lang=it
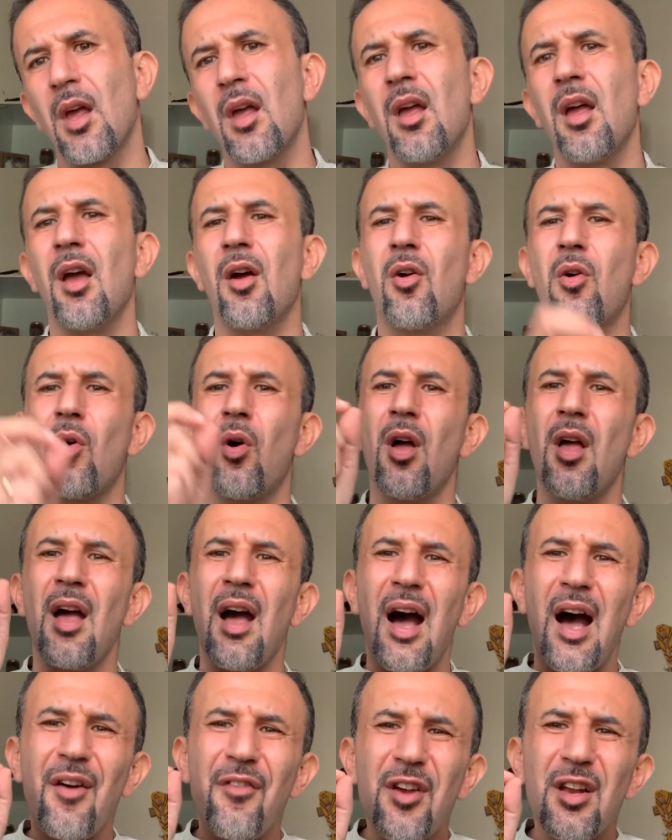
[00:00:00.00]
Ecco,
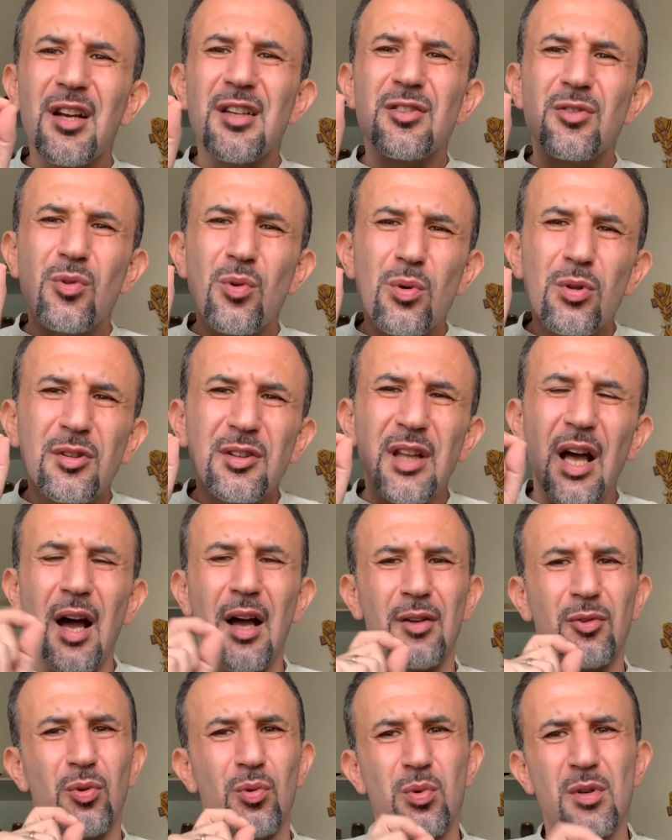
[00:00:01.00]
aver
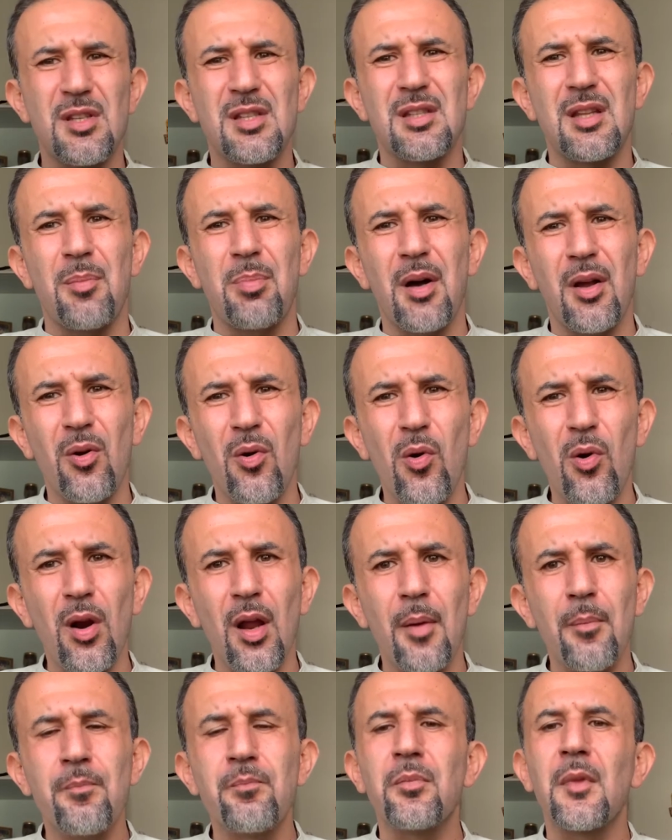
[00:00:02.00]
ascoltato questa
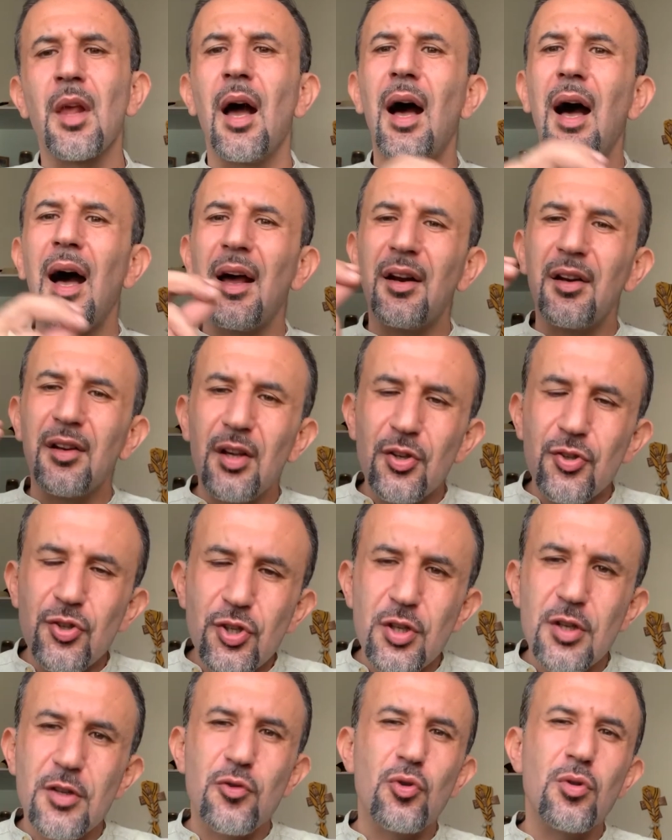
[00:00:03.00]
parola ha
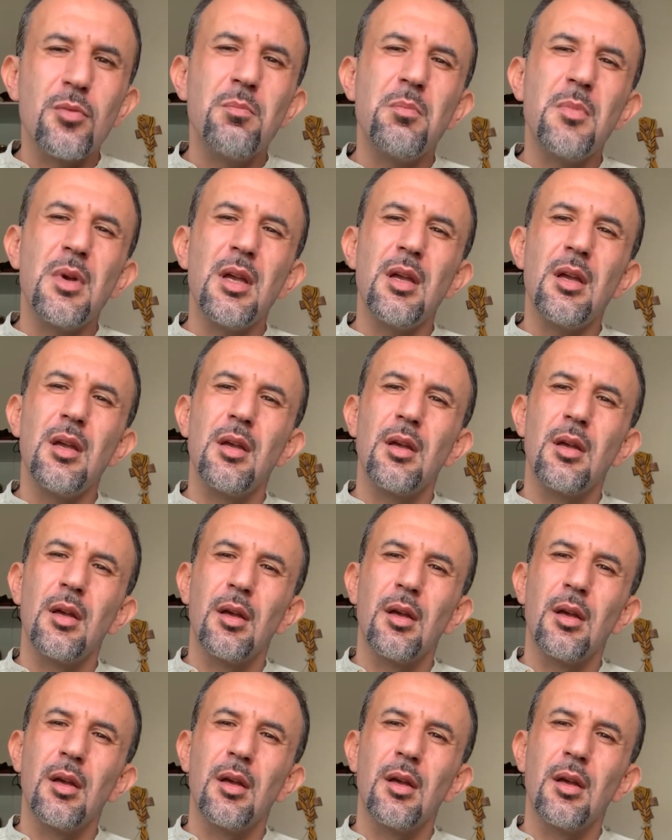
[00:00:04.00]
riacceso in me